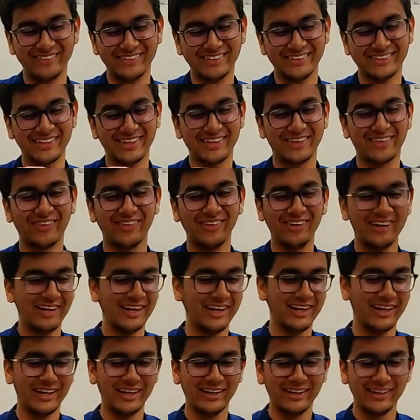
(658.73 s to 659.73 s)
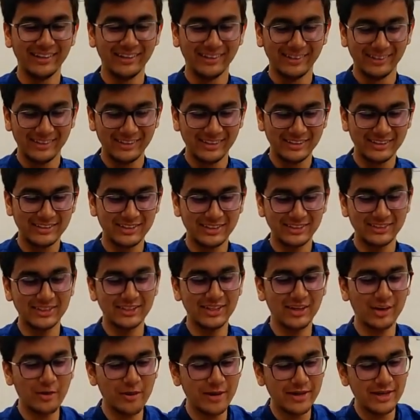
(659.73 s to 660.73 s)
हम इसे खोल रहे हैं इज्जत से
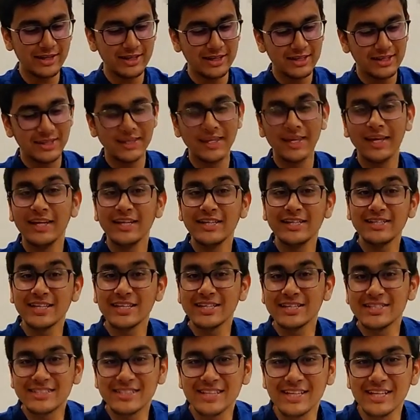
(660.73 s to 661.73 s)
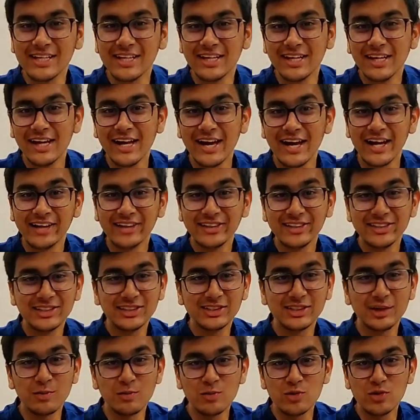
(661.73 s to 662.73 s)
देखो भाई यह नीचे की सीन एंड दिस
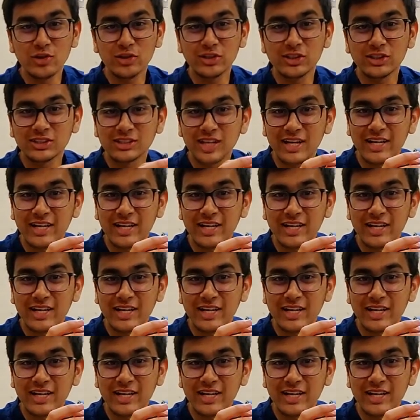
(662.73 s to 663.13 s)
इज द मोस्ट